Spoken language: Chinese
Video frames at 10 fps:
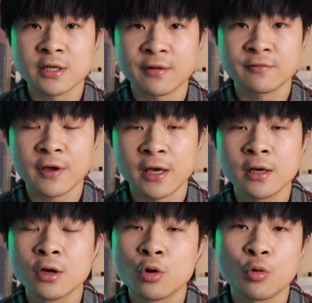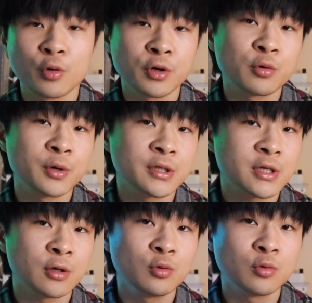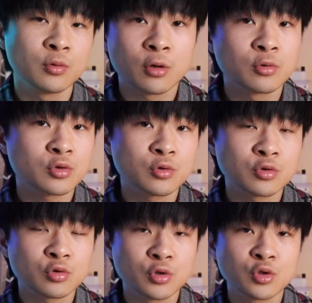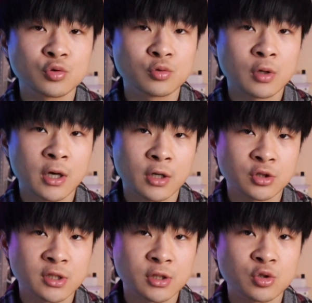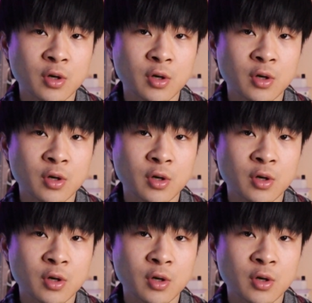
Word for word: 前非。回归正路，隆重推出了新